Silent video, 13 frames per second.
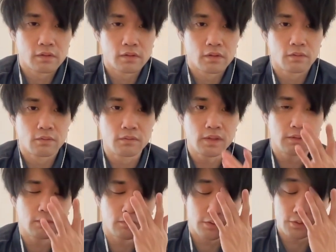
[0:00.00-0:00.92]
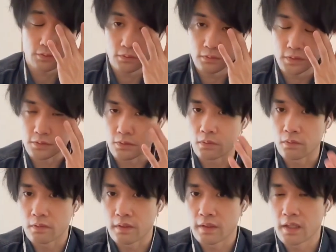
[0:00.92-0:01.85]
裏闘技場でしょ
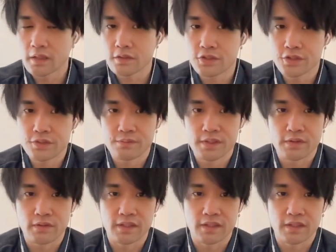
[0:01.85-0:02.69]
これ、ラクシュミーとか出て